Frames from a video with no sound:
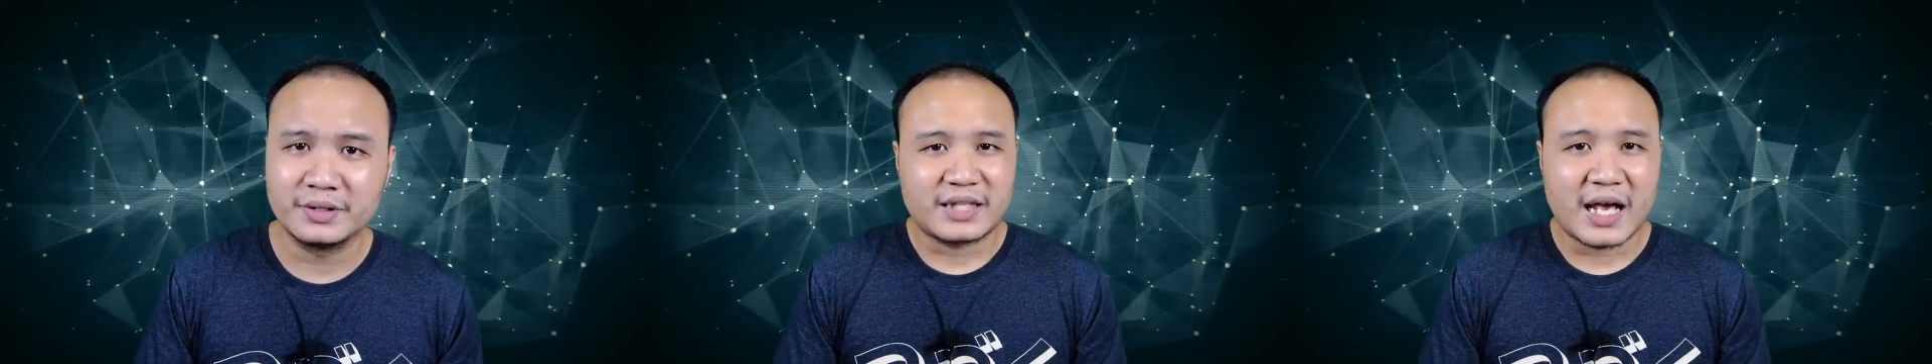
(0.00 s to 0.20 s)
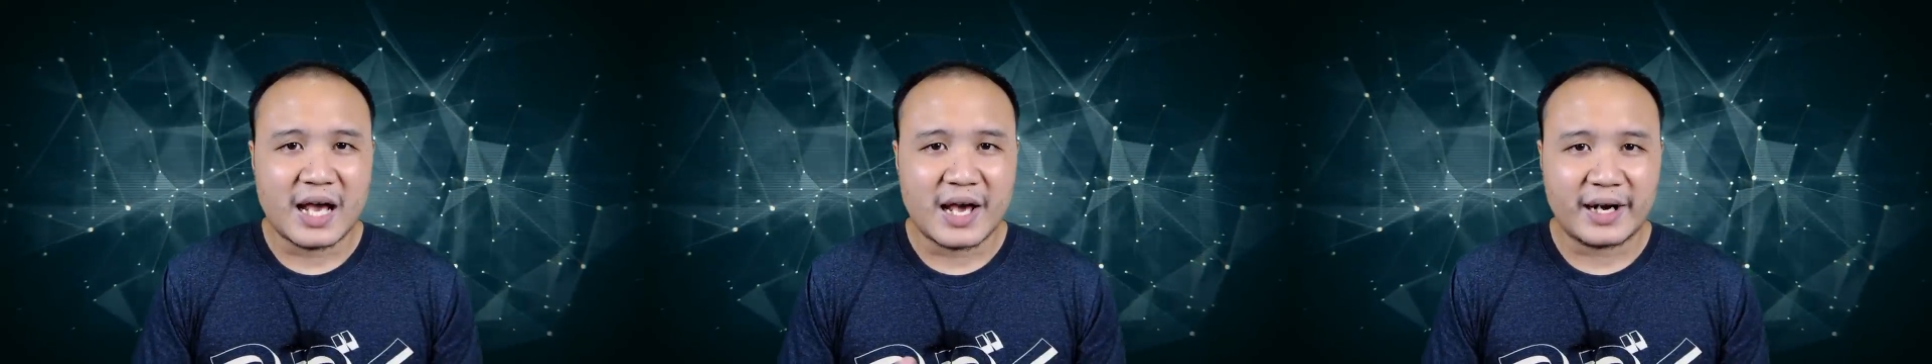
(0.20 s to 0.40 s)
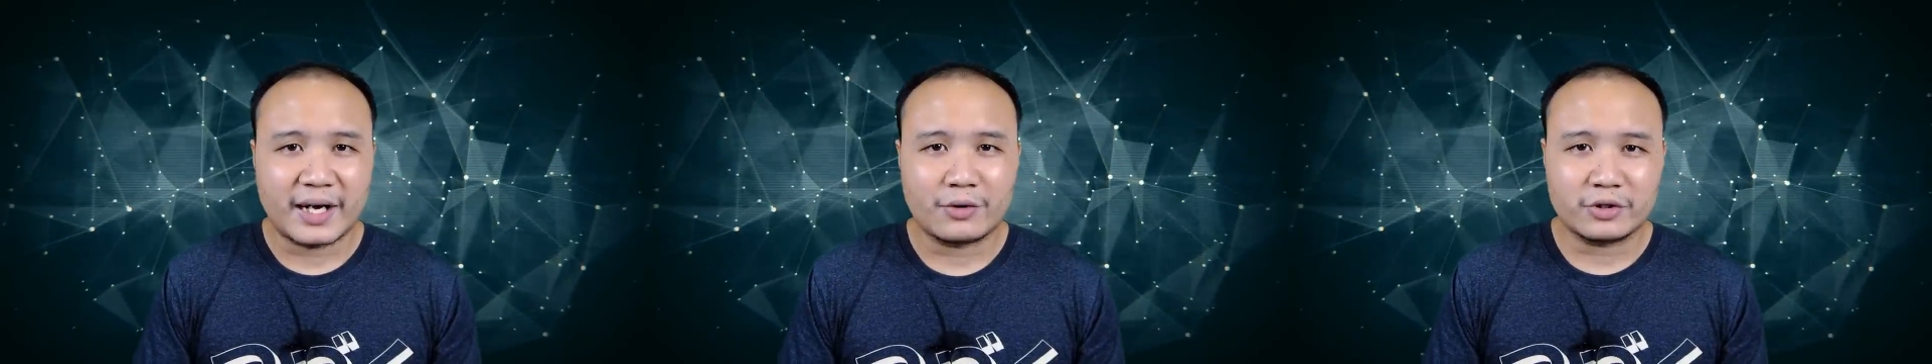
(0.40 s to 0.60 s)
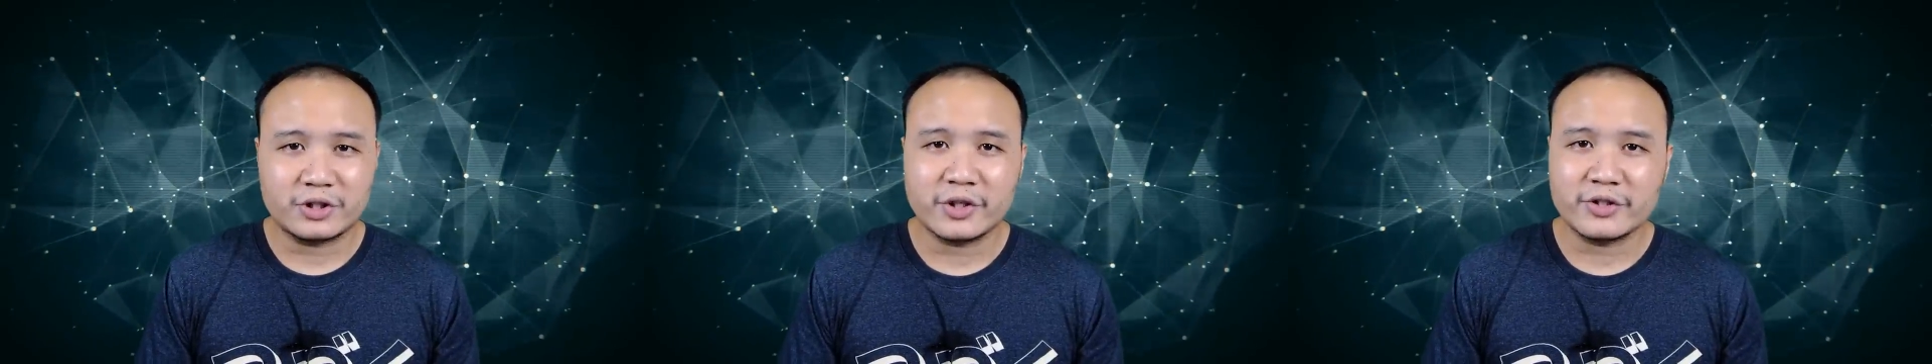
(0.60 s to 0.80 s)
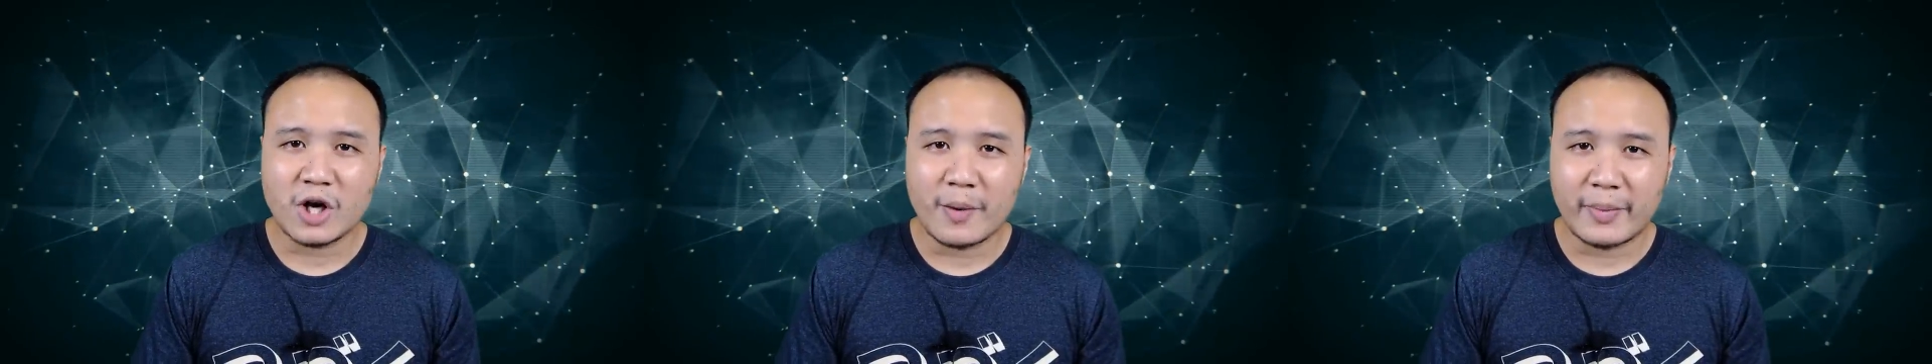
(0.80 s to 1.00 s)
แต่เราก็
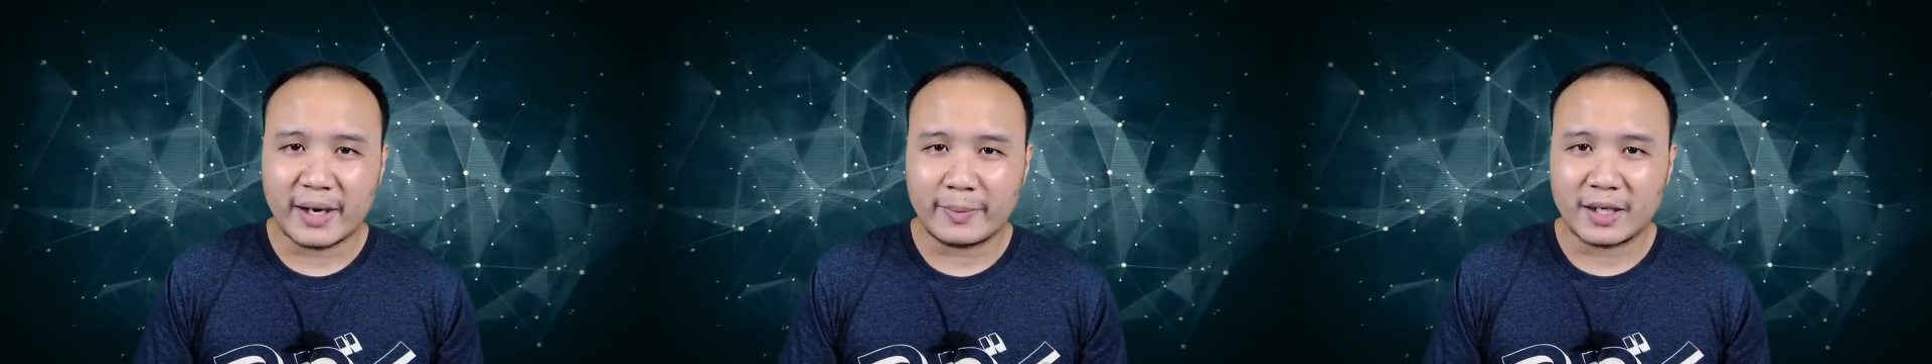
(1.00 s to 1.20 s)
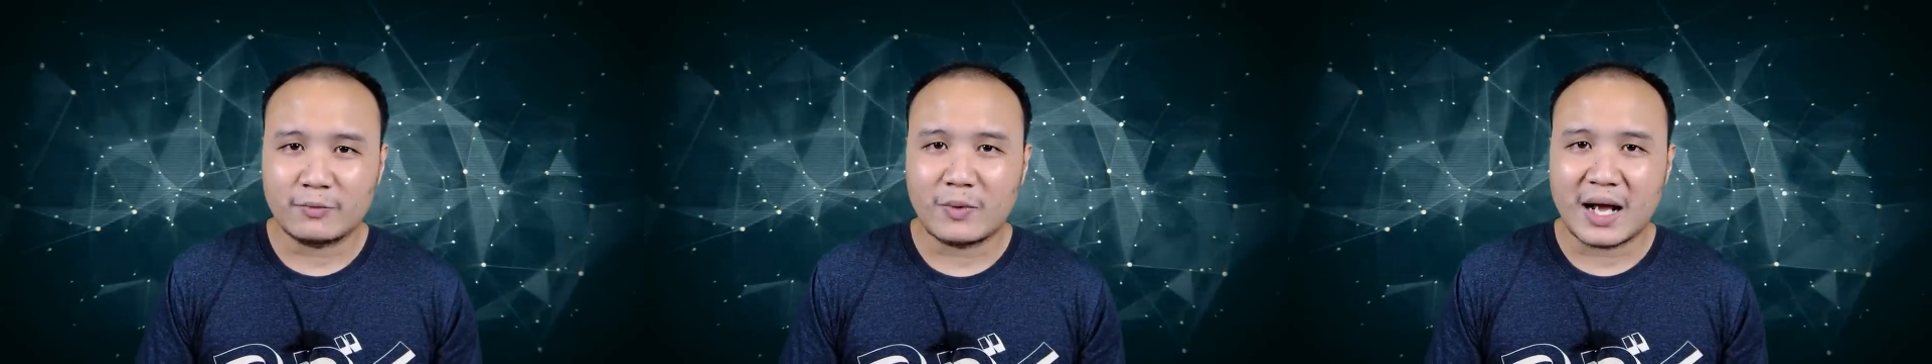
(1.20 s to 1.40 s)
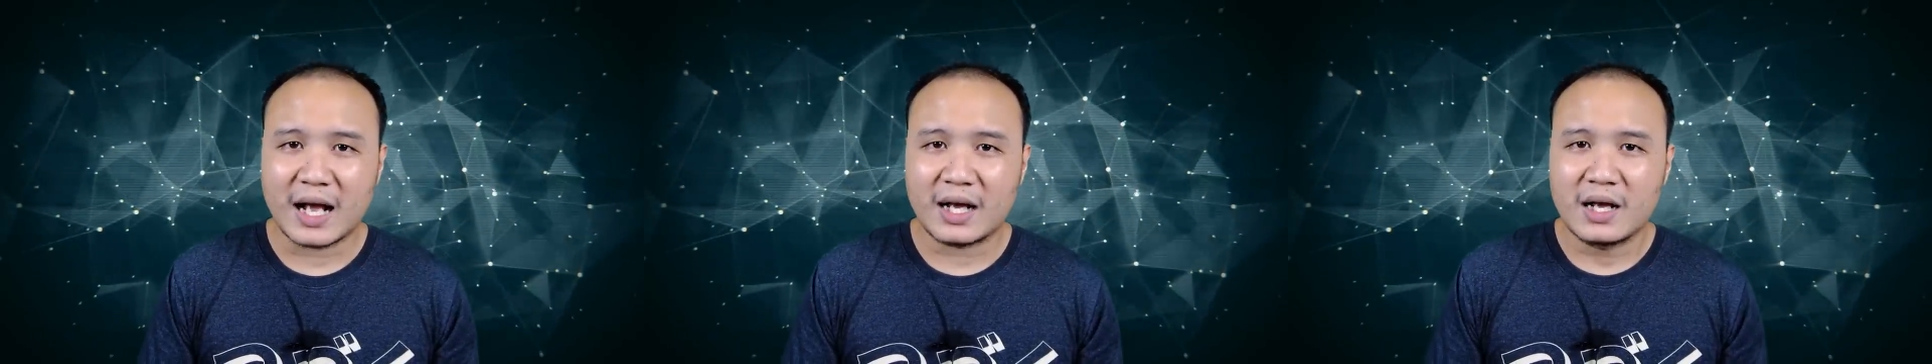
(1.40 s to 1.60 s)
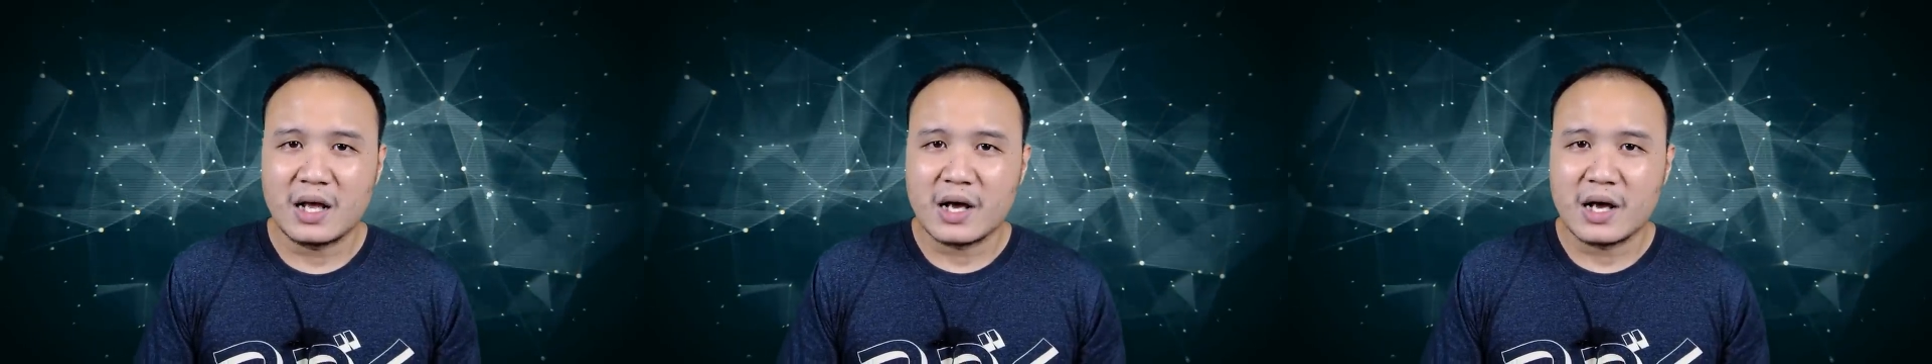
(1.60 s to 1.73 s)
ต้องยอมรับกันว่า